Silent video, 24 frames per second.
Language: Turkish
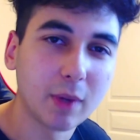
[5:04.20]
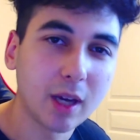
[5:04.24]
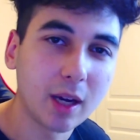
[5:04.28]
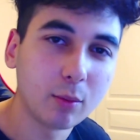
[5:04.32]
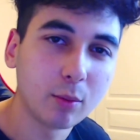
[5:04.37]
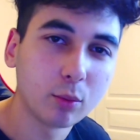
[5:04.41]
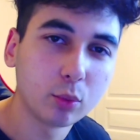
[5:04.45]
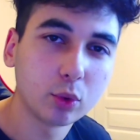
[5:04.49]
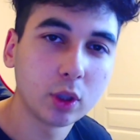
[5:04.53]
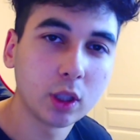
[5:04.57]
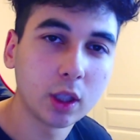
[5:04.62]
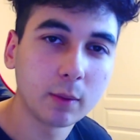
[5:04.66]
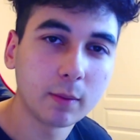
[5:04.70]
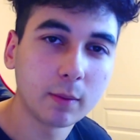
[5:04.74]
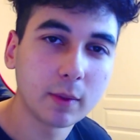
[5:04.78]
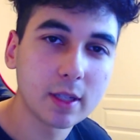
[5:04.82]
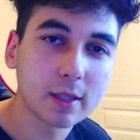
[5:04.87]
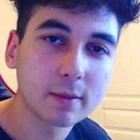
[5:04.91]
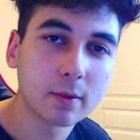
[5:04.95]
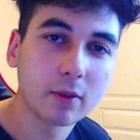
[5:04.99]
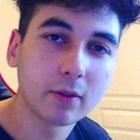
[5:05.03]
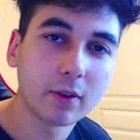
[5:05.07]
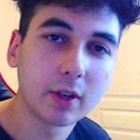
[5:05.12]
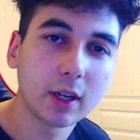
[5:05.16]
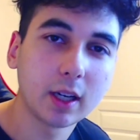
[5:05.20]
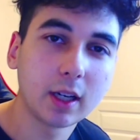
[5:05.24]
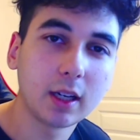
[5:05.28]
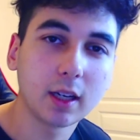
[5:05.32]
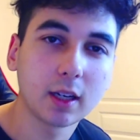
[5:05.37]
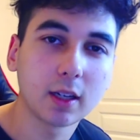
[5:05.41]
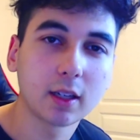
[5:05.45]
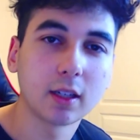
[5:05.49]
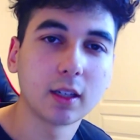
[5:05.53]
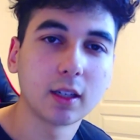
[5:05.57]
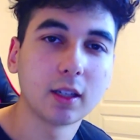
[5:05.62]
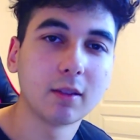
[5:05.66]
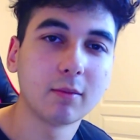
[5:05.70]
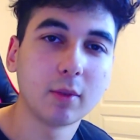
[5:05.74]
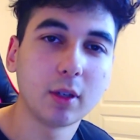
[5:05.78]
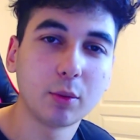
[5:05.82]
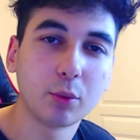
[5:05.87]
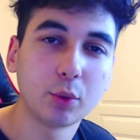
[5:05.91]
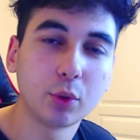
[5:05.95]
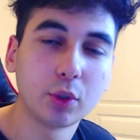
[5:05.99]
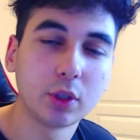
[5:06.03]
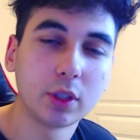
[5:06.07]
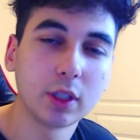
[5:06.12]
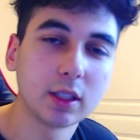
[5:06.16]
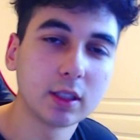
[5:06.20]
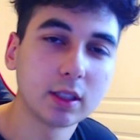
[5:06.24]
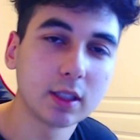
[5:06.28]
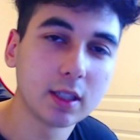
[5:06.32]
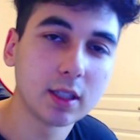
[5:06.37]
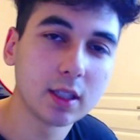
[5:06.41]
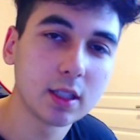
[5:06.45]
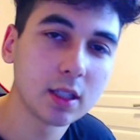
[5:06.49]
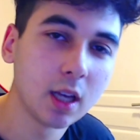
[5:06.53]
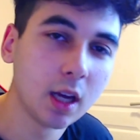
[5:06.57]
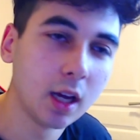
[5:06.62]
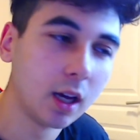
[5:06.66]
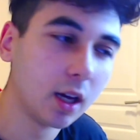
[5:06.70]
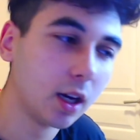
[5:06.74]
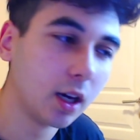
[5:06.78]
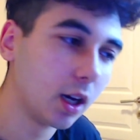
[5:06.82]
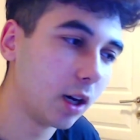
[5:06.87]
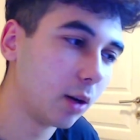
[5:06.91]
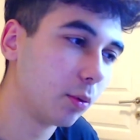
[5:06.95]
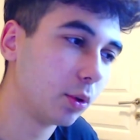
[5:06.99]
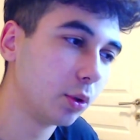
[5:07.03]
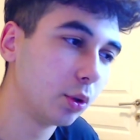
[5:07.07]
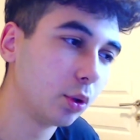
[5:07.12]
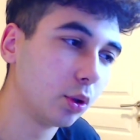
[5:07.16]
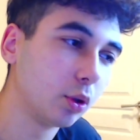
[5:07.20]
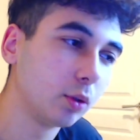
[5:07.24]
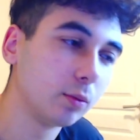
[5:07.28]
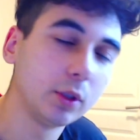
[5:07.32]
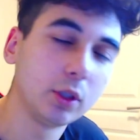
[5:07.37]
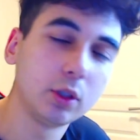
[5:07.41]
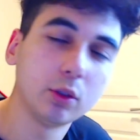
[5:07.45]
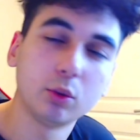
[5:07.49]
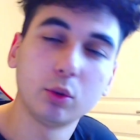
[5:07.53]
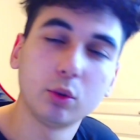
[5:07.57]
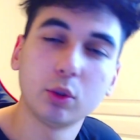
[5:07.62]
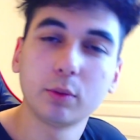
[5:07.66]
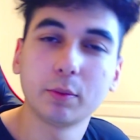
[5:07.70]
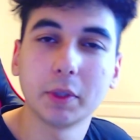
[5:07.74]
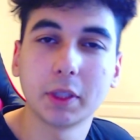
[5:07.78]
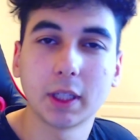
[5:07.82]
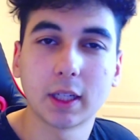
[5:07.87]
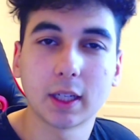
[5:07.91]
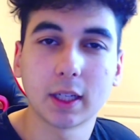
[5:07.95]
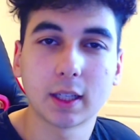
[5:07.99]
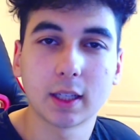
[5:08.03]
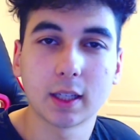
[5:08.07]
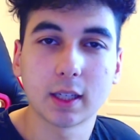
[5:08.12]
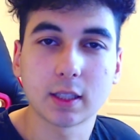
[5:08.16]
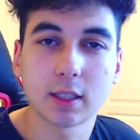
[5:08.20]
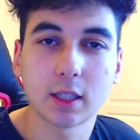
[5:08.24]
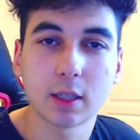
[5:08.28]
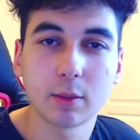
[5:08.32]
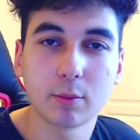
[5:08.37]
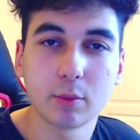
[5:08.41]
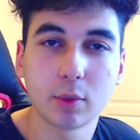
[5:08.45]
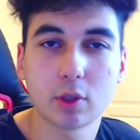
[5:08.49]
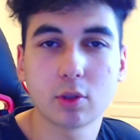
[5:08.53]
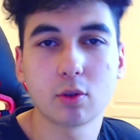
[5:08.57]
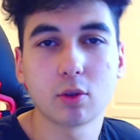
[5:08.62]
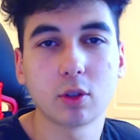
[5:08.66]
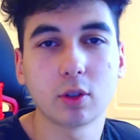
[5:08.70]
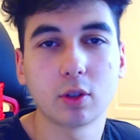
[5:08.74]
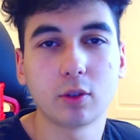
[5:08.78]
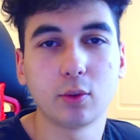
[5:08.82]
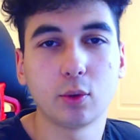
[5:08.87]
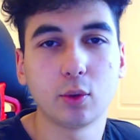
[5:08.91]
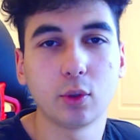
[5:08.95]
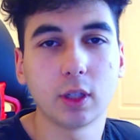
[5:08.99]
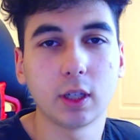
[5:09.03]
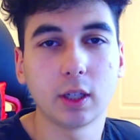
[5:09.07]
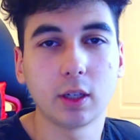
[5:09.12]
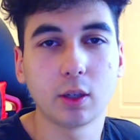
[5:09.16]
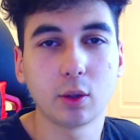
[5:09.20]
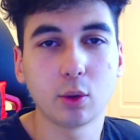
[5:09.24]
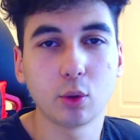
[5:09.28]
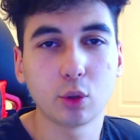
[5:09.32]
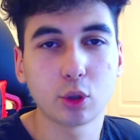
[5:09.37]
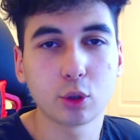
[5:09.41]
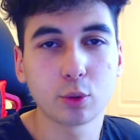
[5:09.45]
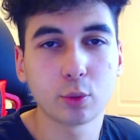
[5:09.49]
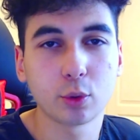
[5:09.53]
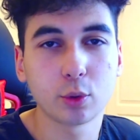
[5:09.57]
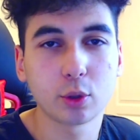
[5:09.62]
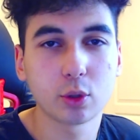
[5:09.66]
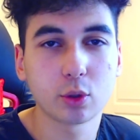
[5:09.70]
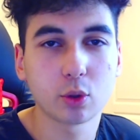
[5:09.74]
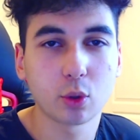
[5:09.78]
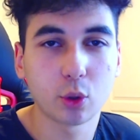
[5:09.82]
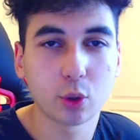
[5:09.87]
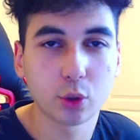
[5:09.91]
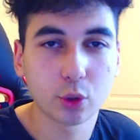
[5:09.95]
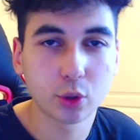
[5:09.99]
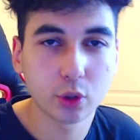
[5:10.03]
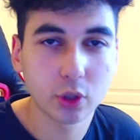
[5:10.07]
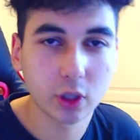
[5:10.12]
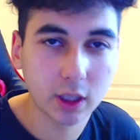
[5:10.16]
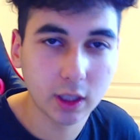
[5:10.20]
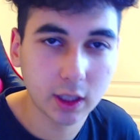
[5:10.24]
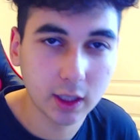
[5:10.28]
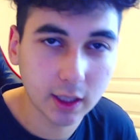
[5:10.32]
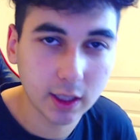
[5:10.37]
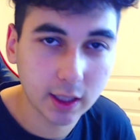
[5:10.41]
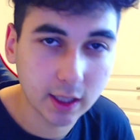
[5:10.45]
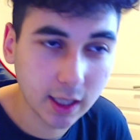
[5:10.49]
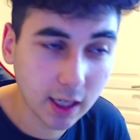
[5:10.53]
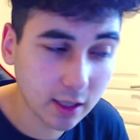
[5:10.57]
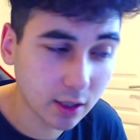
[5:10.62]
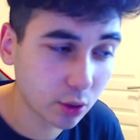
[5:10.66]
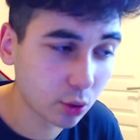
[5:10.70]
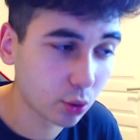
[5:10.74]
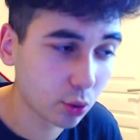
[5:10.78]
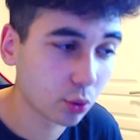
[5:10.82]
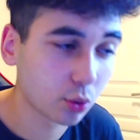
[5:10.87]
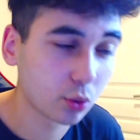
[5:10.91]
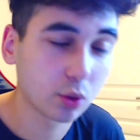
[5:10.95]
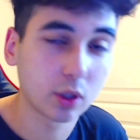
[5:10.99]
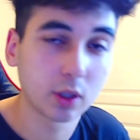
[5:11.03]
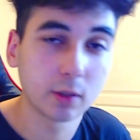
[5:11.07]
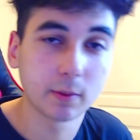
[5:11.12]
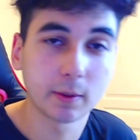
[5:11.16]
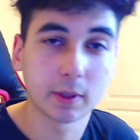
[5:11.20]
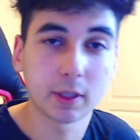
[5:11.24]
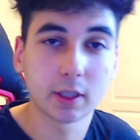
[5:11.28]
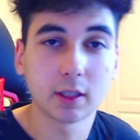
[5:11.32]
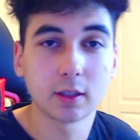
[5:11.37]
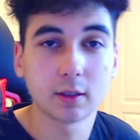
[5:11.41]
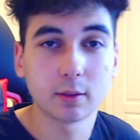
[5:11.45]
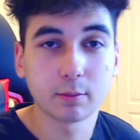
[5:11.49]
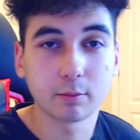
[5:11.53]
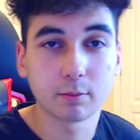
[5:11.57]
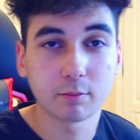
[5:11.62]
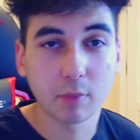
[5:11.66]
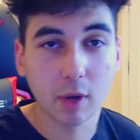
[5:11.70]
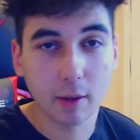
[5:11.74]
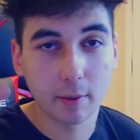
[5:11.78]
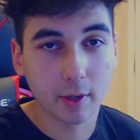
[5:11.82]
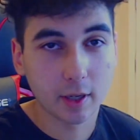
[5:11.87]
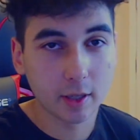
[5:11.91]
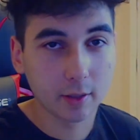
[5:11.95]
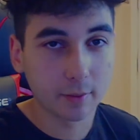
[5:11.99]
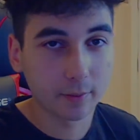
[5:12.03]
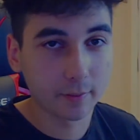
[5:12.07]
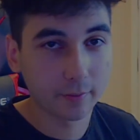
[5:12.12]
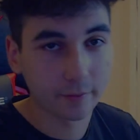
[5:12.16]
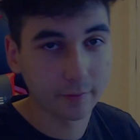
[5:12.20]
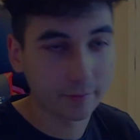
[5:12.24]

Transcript: beğen butonuna basmayı ve hala kanalıma abone değilseniz abone olmayı unutmayın arkadaşlar. Bir sonraki videolarda görüşmek üzere. Hoşçakalın. Kendinize çok çok iyi bakın. Bay bay.